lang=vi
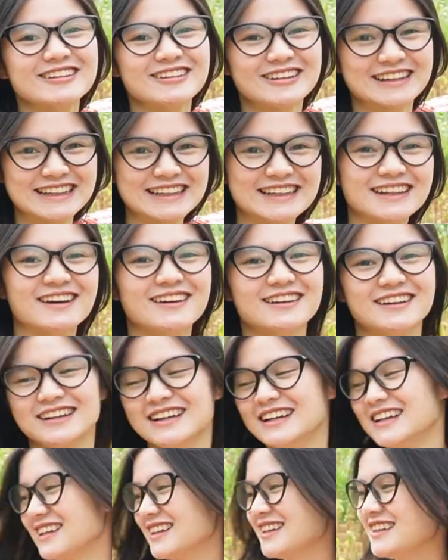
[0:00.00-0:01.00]
ở kia
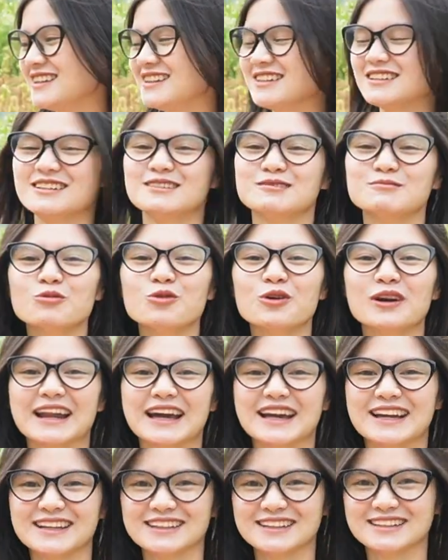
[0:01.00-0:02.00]
thì mùa
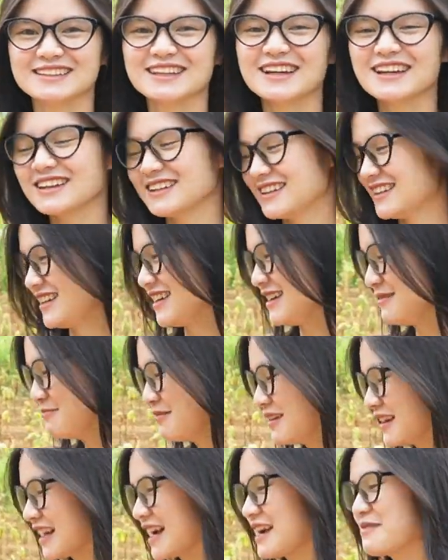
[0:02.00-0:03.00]
này đây
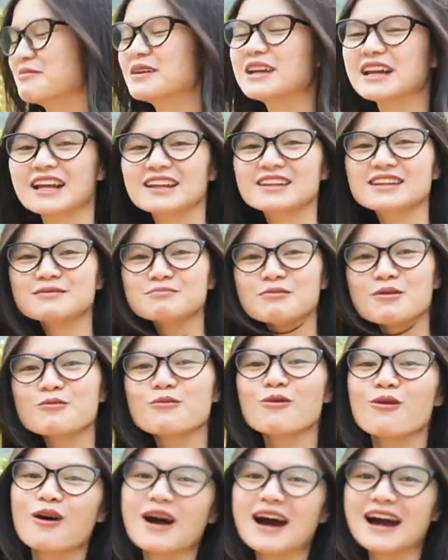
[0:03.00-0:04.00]
bên cạnh mình là những bông
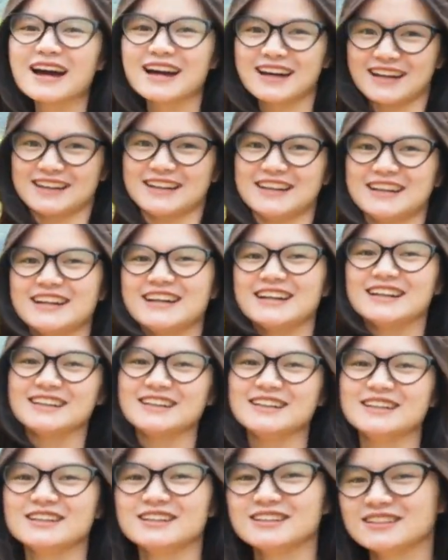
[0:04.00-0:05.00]
hoa
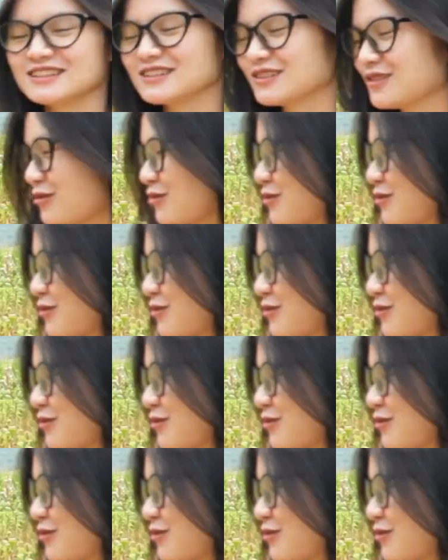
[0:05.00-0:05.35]
thì nó